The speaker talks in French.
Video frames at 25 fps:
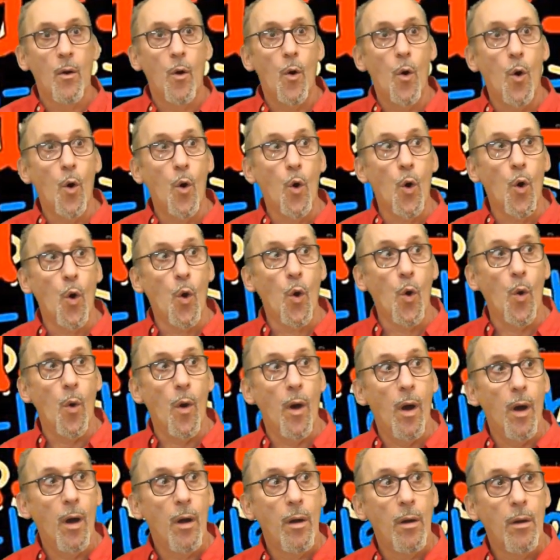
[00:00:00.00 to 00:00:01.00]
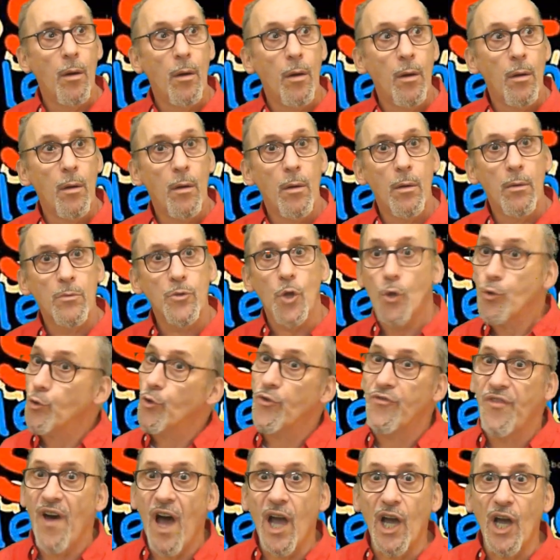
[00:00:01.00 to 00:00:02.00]
Oh Quand tu
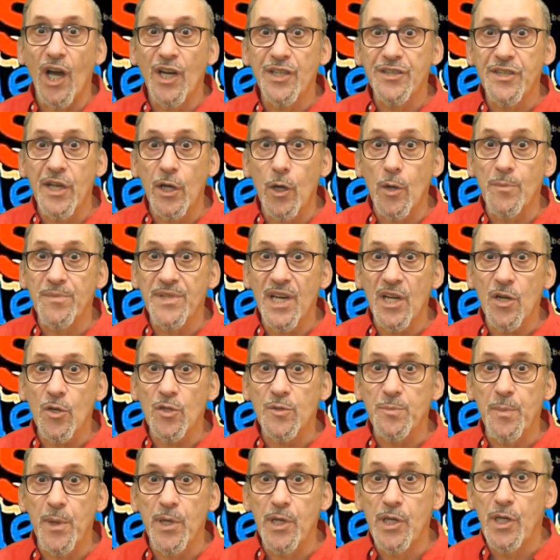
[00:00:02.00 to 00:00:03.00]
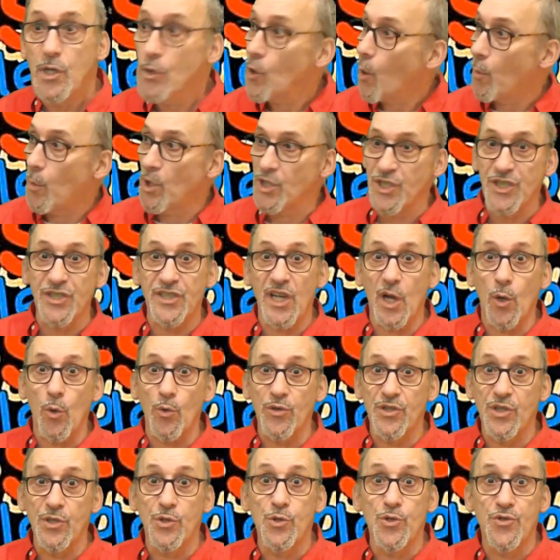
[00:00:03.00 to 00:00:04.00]
te fais agresser comme ça dans ce pays, non, moi, si ça
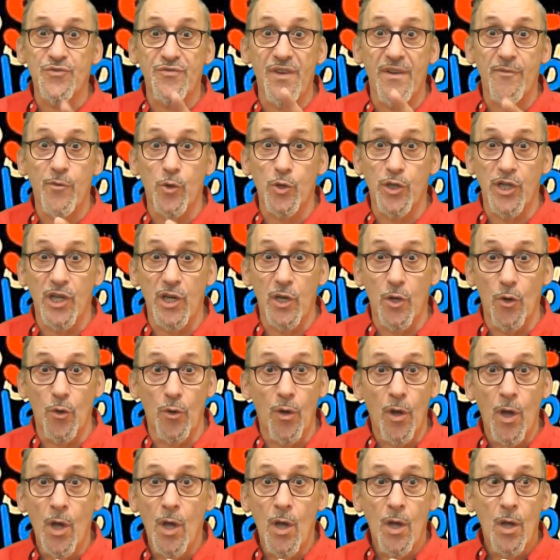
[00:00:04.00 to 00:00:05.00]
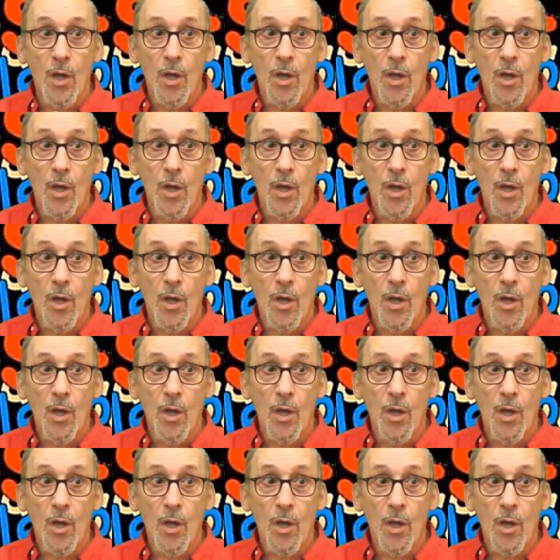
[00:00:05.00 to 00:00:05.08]
continue, je vais voter... Euh.